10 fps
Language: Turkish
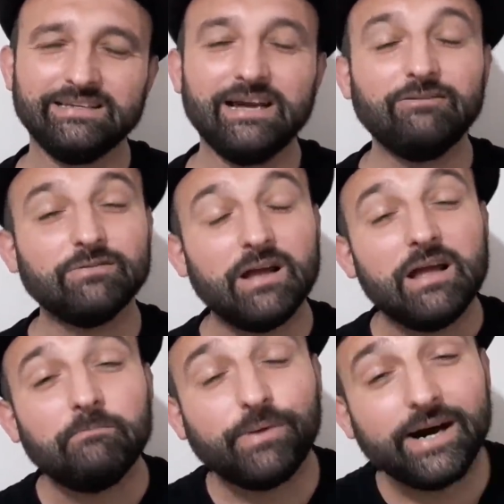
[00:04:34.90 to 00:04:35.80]
Ya
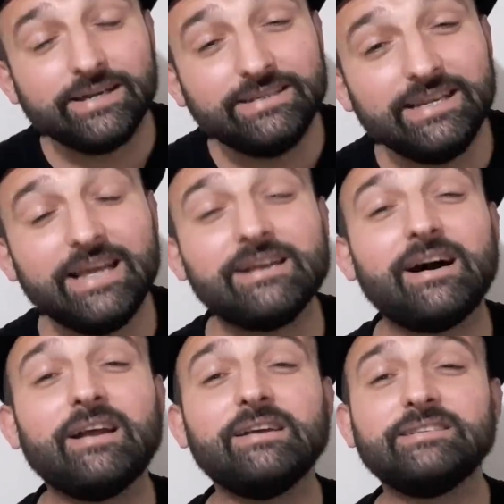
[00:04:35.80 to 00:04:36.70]
partiler
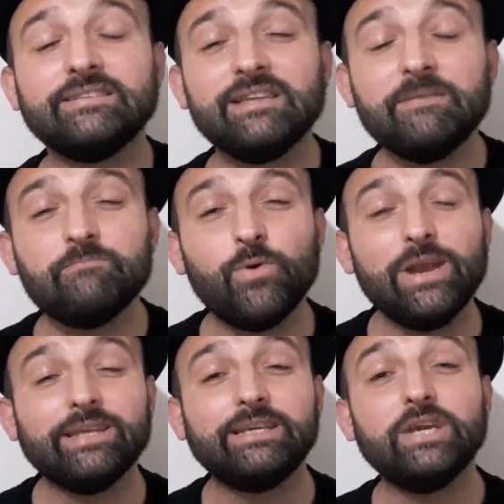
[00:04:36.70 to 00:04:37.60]
arasında
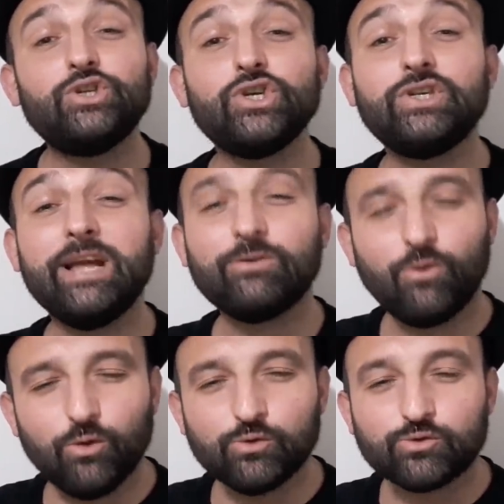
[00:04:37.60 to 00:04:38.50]
böyle geçişler
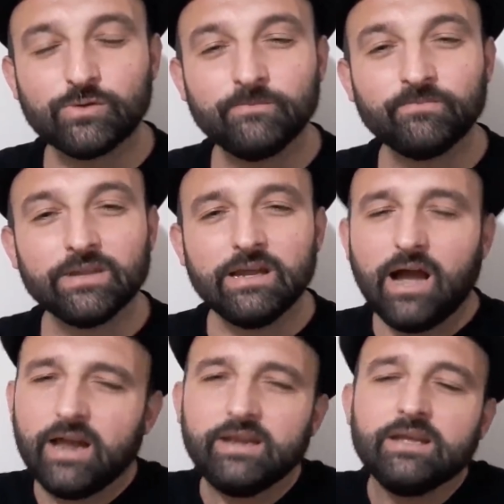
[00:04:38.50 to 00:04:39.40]
olur.
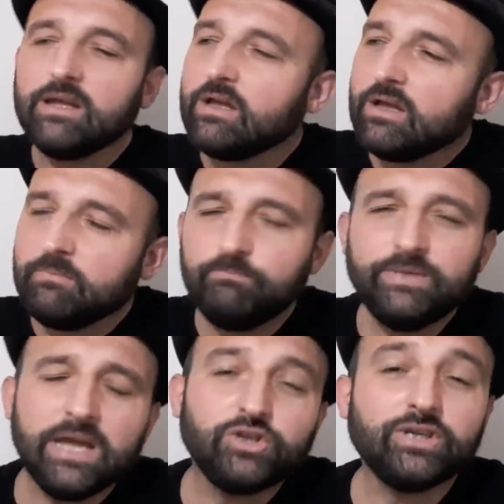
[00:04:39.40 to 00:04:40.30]
Hani
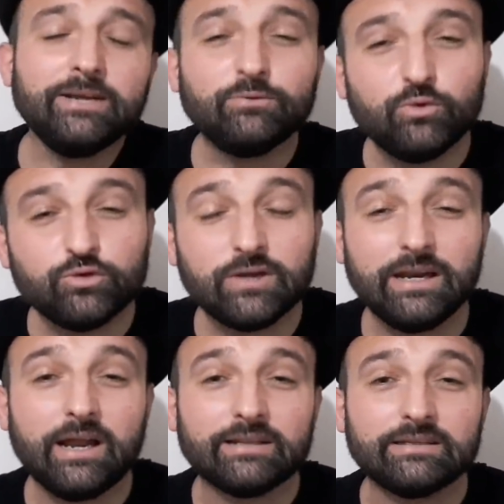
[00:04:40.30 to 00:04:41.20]
keşke
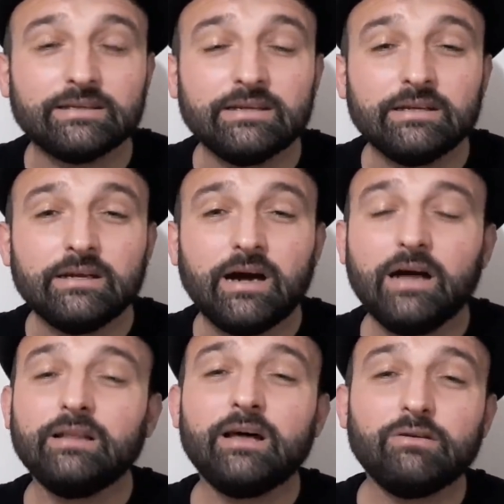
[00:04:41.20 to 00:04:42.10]
dursalardı.
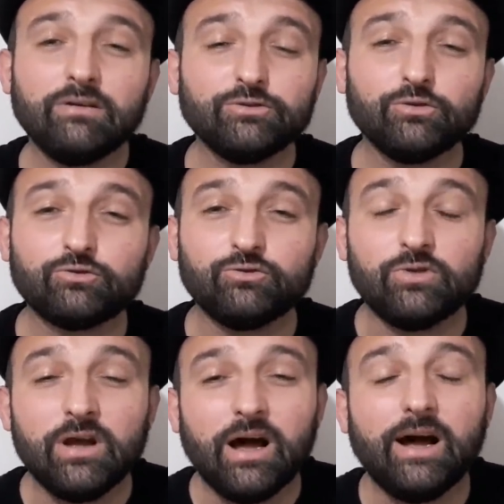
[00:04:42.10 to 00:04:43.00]
Allah razı
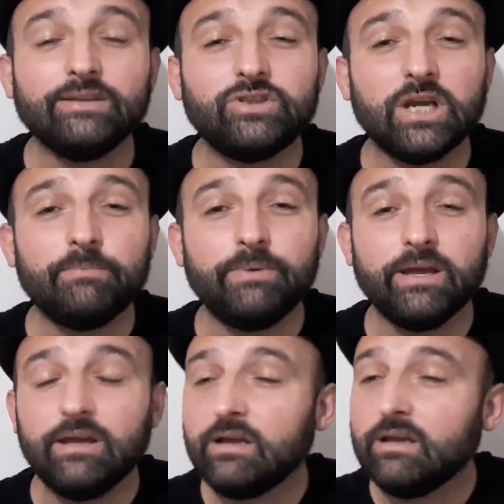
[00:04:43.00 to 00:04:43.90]
olsun
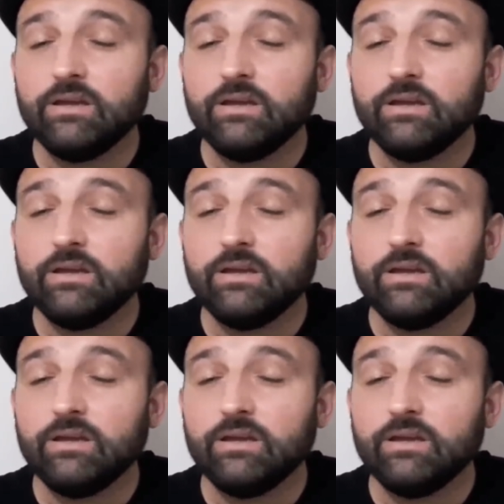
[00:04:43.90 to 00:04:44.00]
AKP